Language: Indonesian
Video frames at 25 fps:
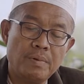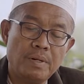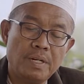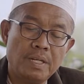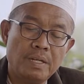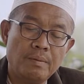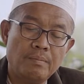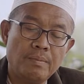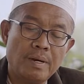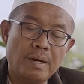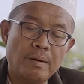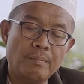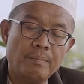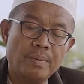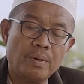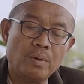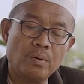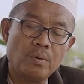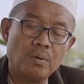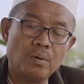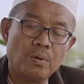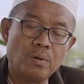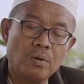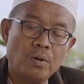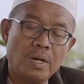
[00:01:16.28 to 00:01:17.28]
limang
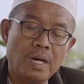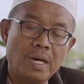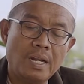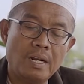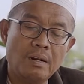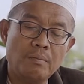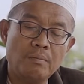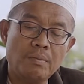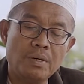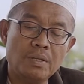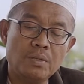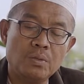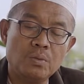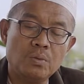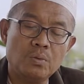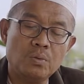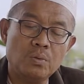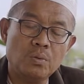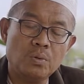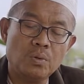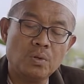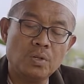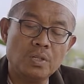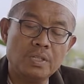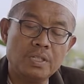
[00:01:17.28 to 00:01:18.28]
perkara
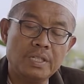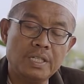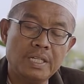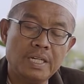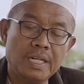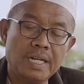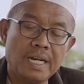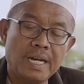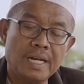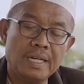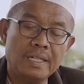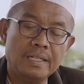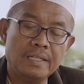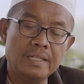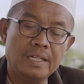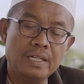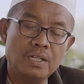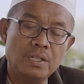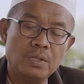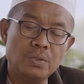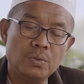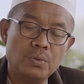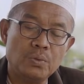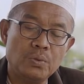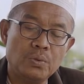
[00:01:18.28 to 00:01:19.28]
al-madhkurati kang
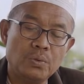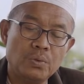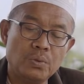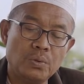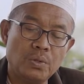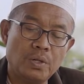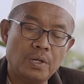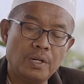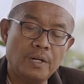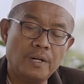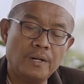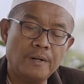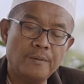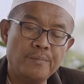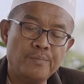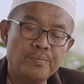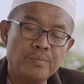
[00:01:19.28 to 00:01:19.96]
den tutur.